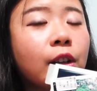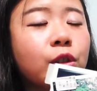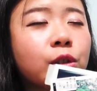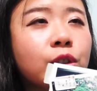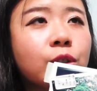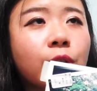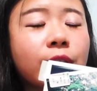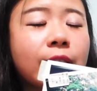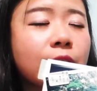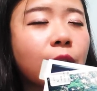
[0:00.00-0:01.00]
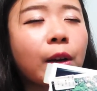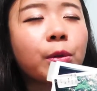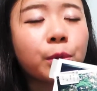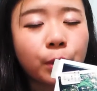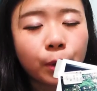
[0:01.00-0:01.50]
就是从第一次韩
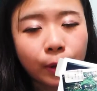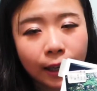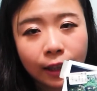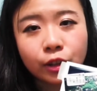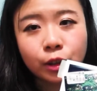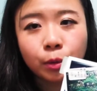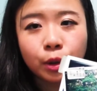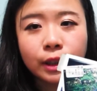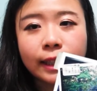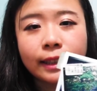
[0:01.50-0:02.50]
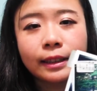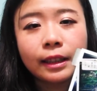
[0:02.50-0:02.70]
国旅游回来的时候，我在